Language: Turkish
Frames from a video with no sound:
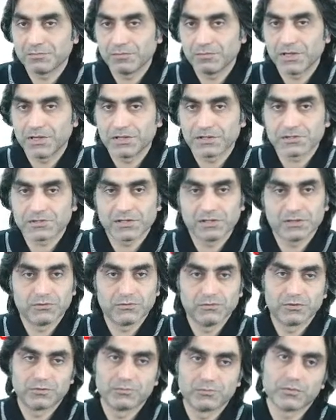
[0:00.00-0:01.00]
için
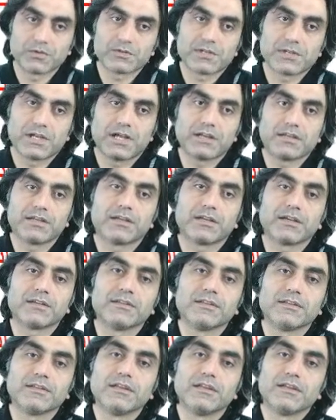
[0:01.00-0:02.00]
bağışlayın diyorum. Yoksa
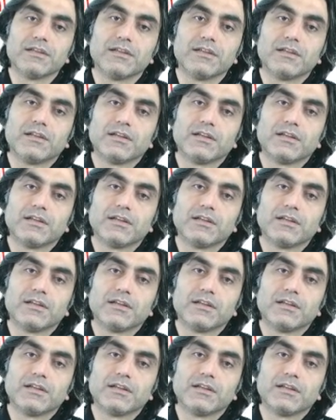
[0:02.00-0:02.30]
hakikati